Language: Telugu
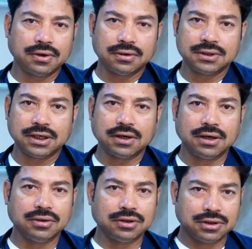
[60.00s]
ఫోర్ అవర్స్
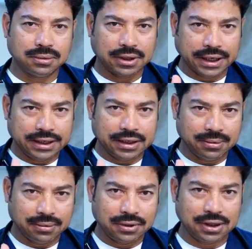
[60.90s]
రికార్డింగ్ వచ్చినప్పుడు నైట్
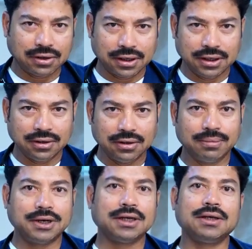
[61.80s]
టైం రికార్డింగ్లో
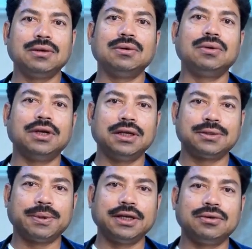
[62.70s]
మనకి
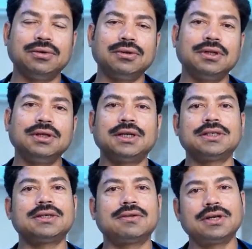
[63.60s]
స్పైక్ ఉంటుంది
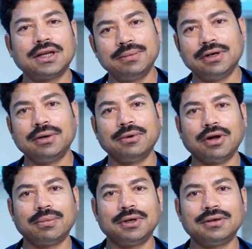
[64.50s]
రెస్ట్ ఆఫ్ ద టైమ్ ఇట్ విల్
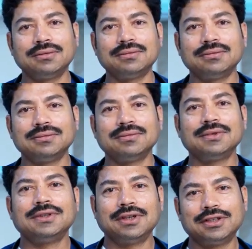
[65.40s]
నార్మల్
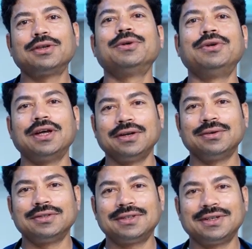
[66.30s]
దట్స్ హౌ యూ
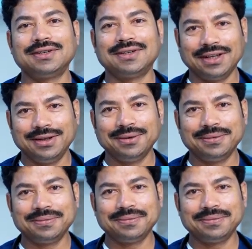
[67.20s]
డయాగ్నోస్ దట్ థ్యాంక్ యూ